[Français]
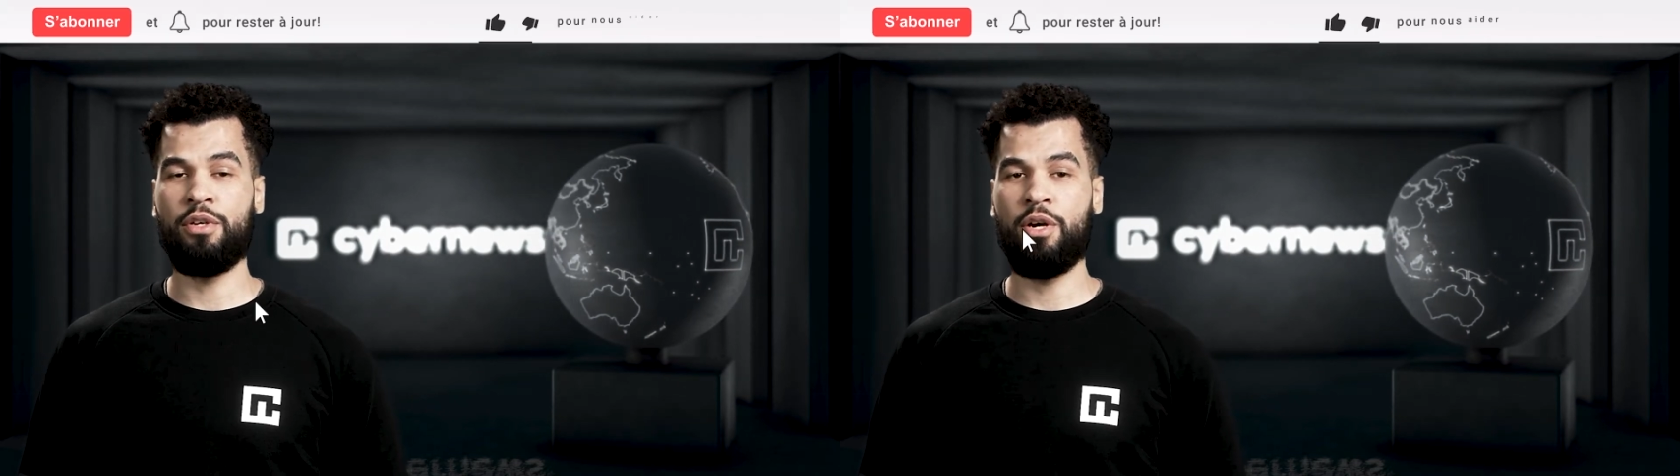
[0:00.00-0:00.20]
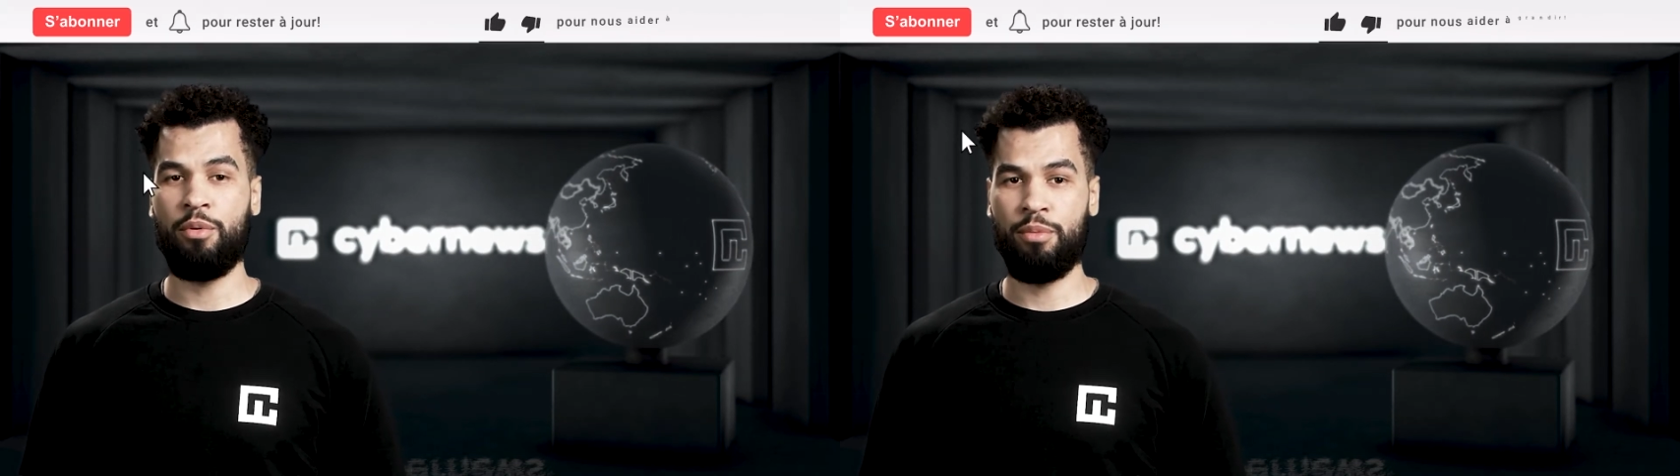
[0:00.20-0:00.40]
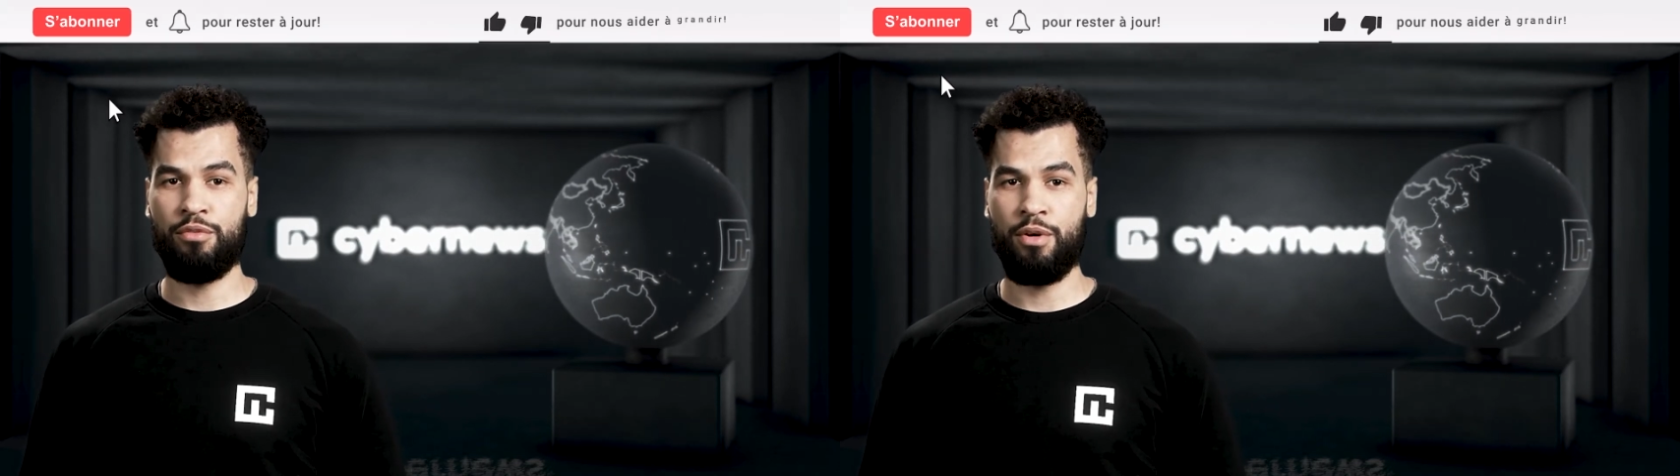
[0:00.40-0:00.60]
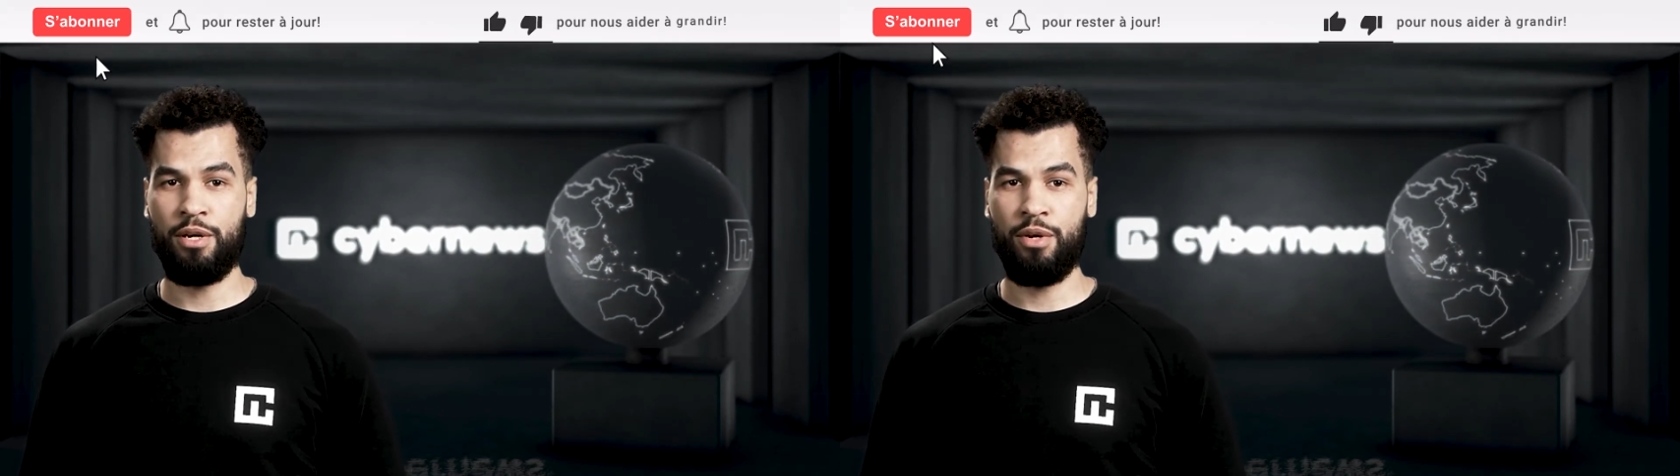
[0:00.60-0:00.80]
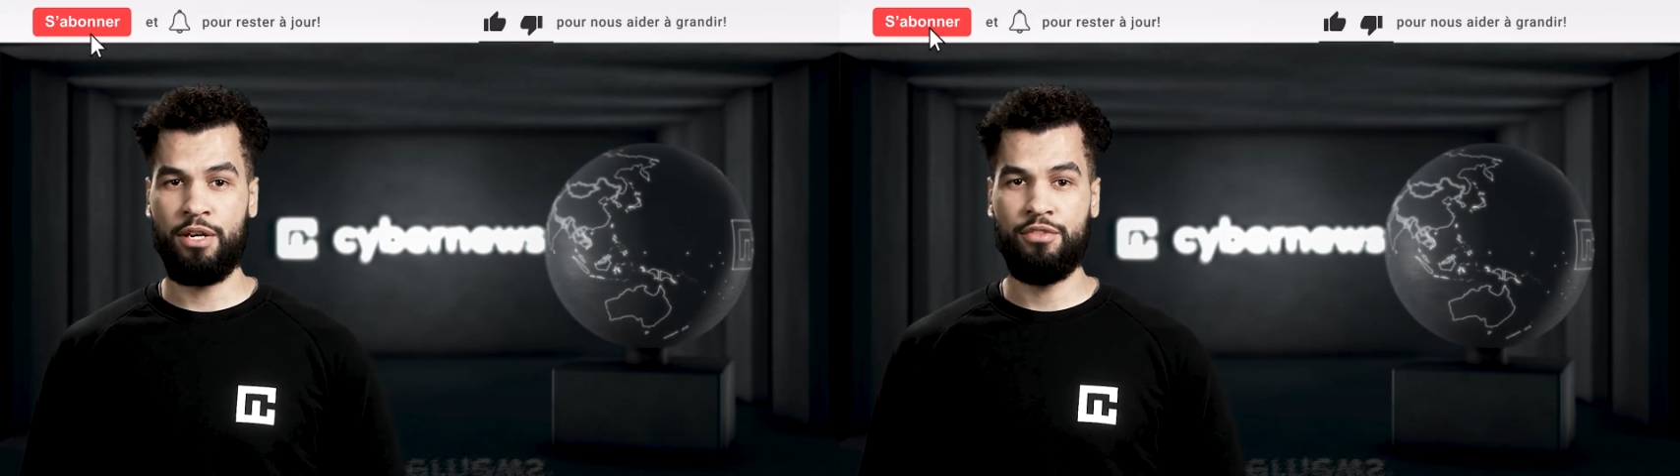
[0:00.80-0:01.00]
que l'on peut voir
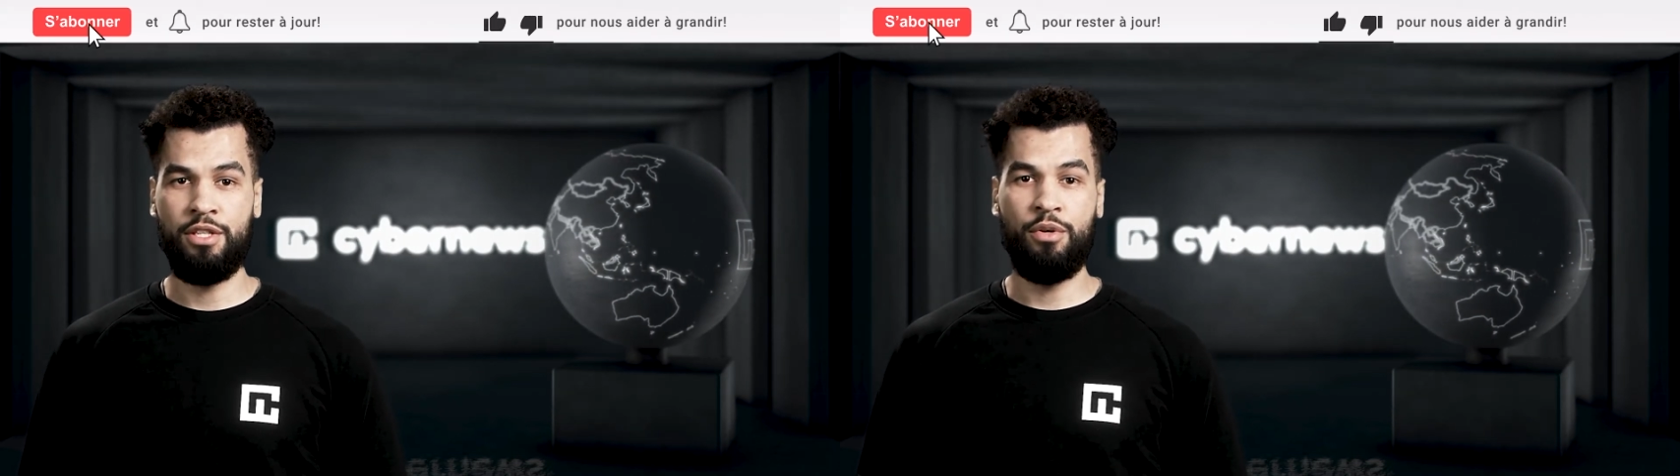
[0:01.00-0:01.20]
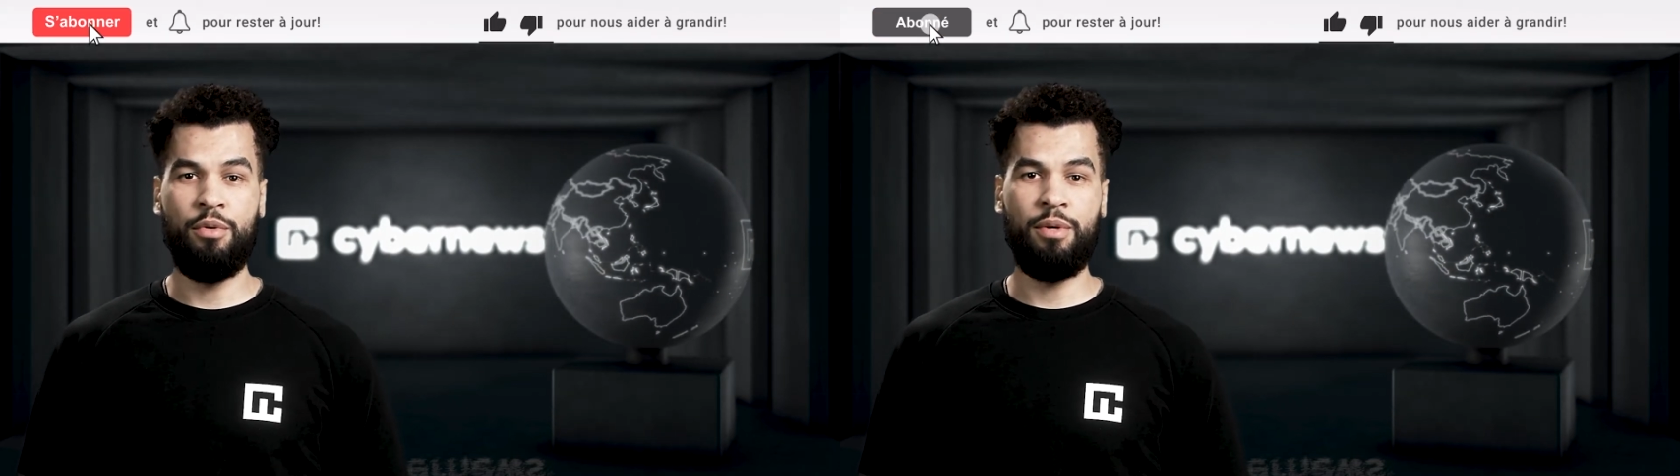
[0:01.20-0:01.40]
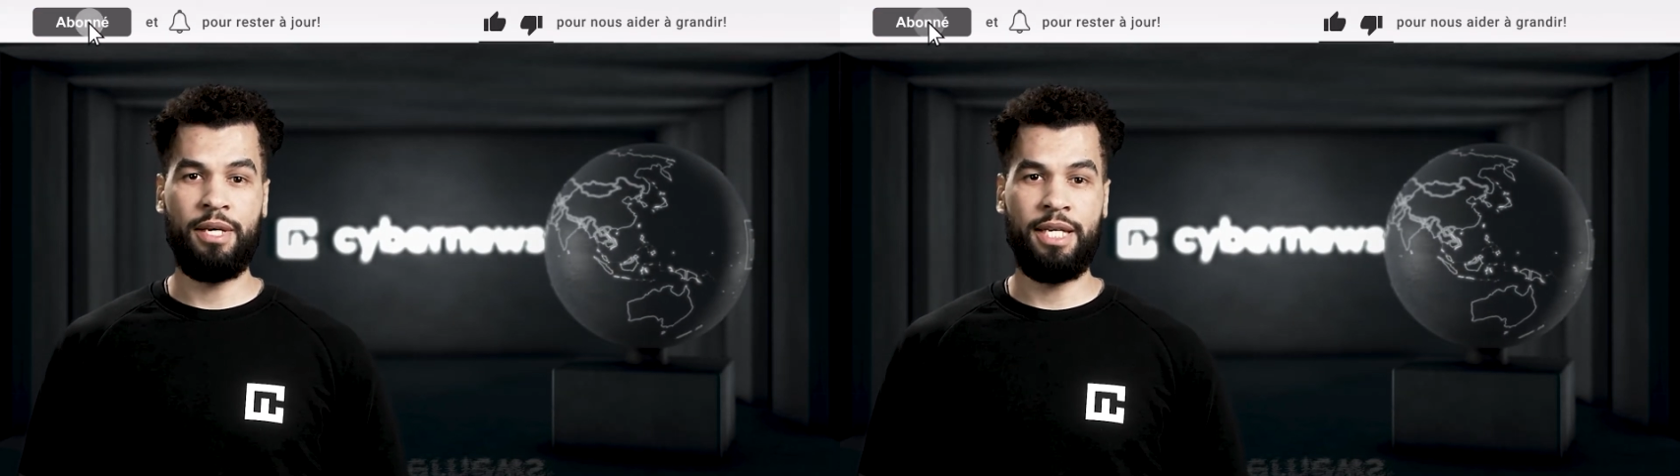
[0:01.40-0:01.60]
dans la vidéo,